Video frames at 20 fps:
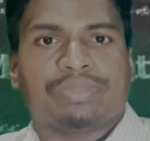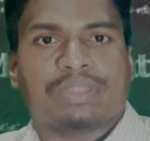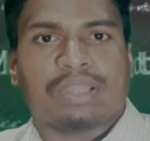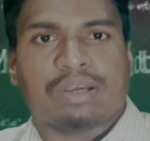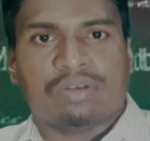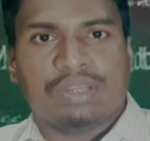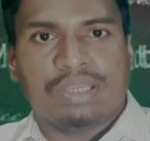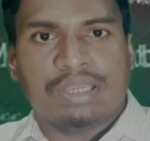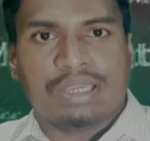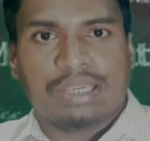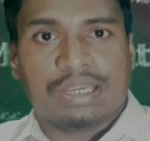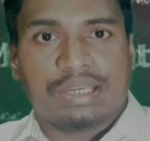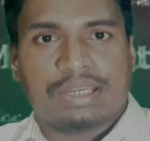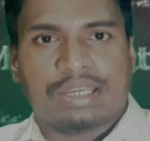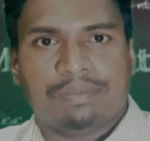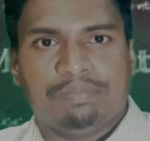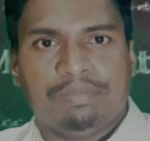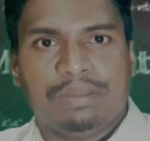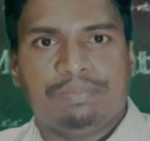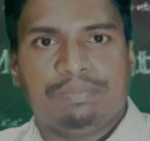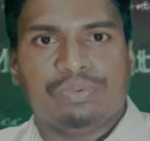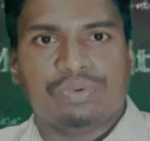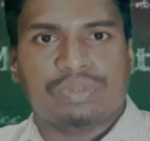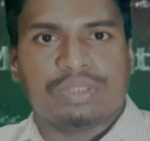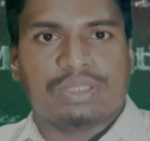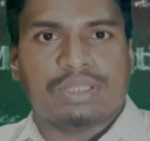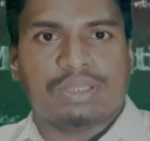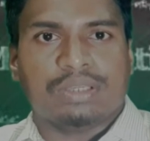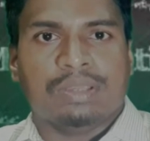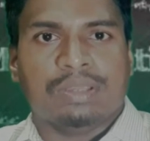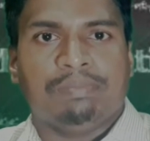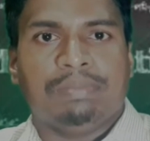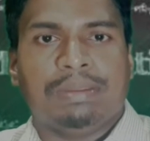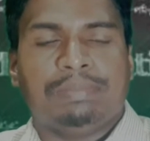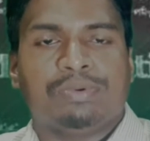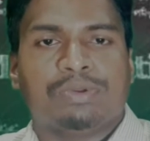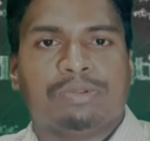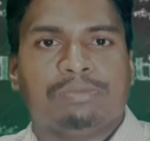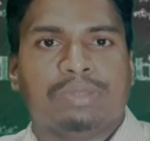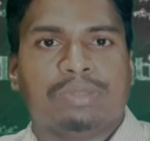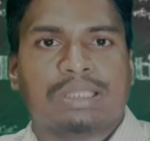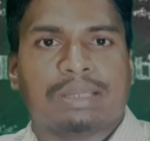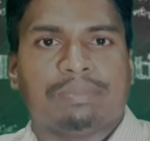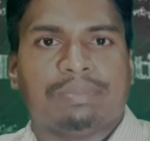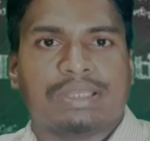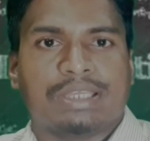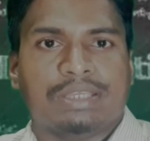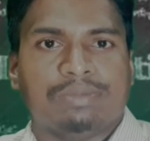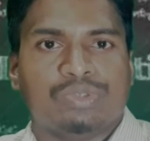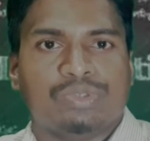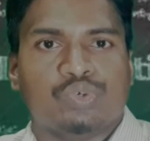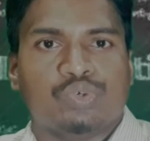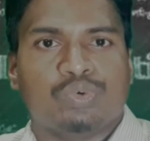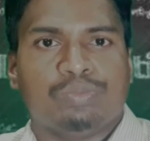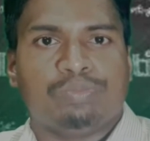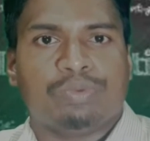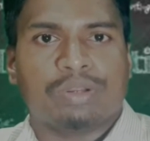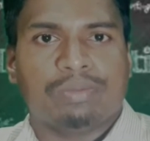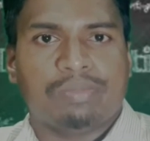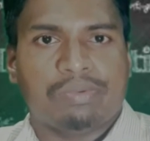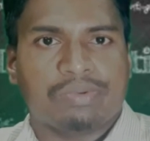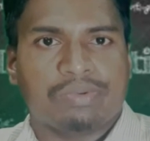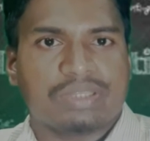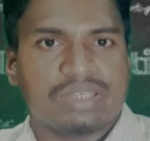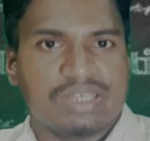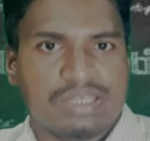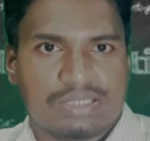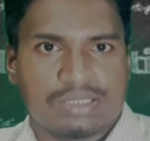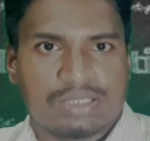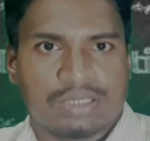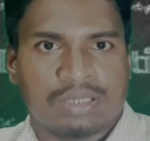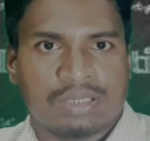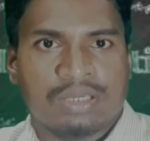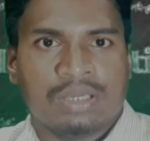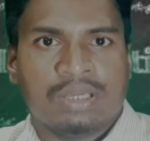তাহলে এটার বিপরীতে বিপরীত বলতে আমরা কি বুঝি উপরে বিপরীতে নিচে